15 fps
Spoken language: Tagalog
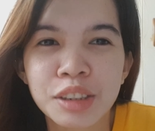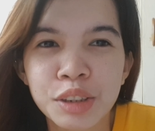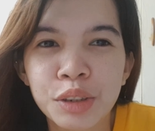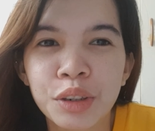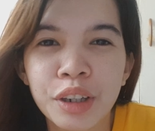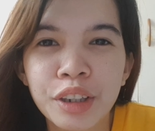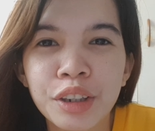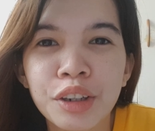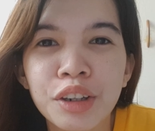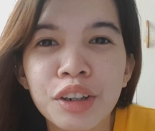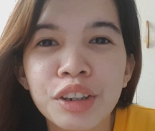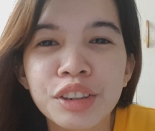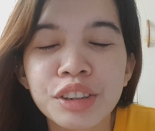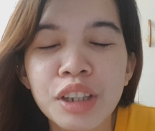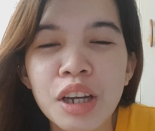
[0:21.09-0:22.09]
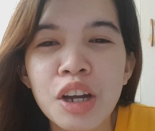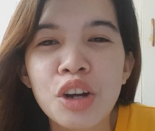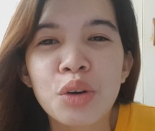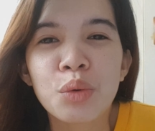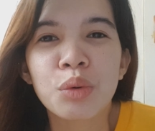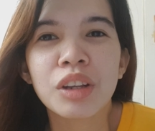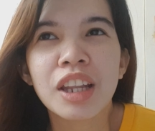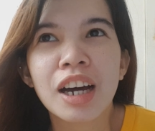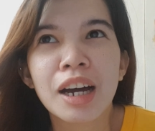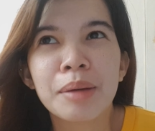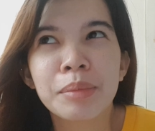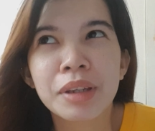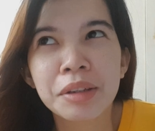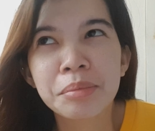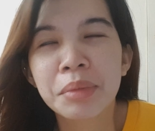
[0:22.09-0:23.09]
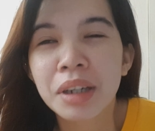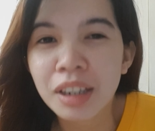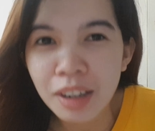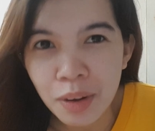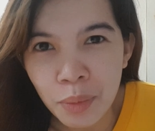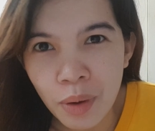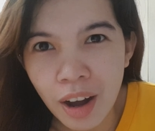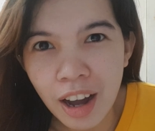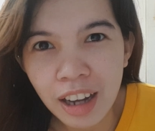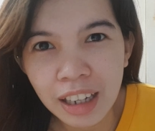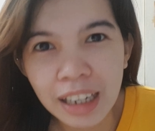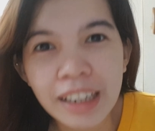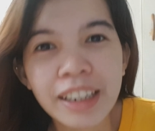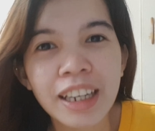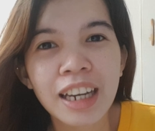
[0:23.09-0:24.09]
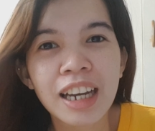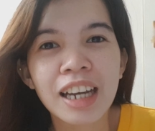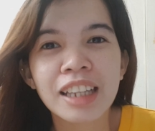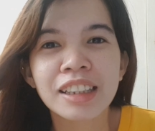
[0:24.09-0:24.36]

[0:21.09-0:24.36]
So ngayon, wala kaming magawa kaya